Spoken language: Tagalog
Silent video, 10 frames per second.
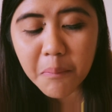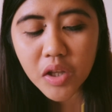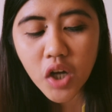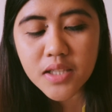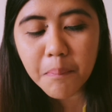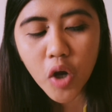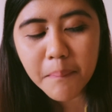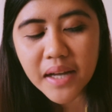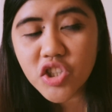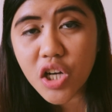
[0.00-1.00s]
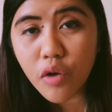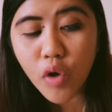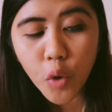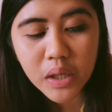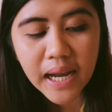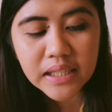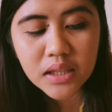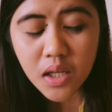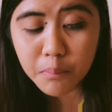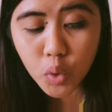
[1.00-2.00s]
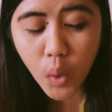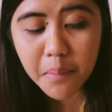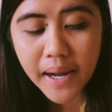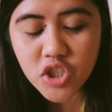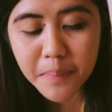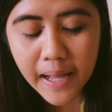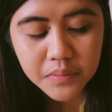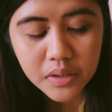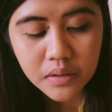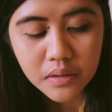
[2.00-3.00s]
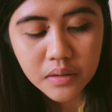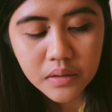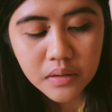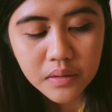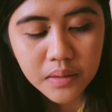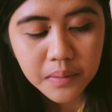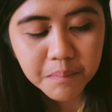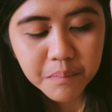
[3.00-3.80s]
Mendoza po, manager of Home Credit Butuan Branch, ma'am. Yes, ma'am.